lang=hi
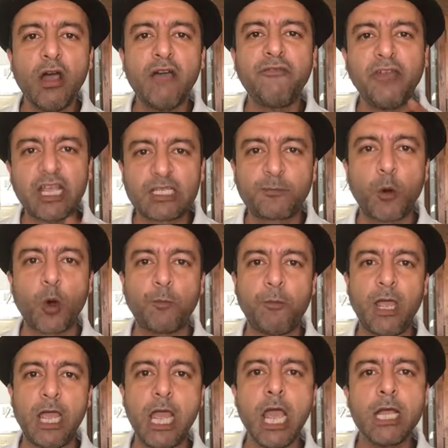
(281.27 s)
फेसबुक पे
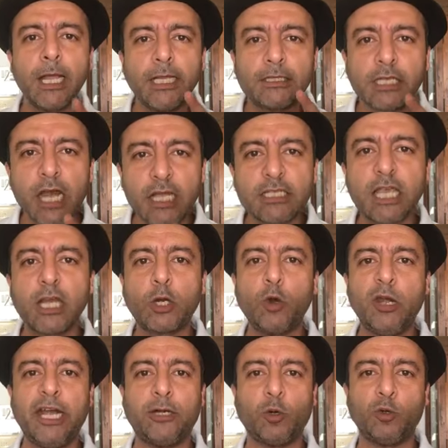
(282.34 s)
कितना
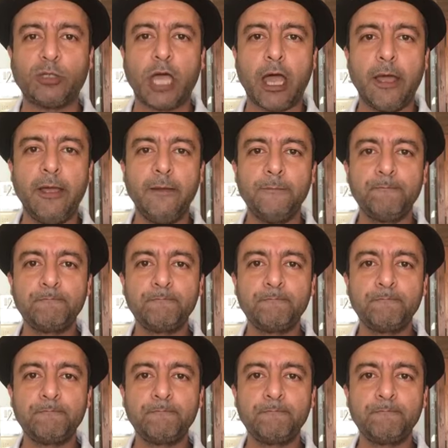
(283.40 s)
सर्कुलेट होता है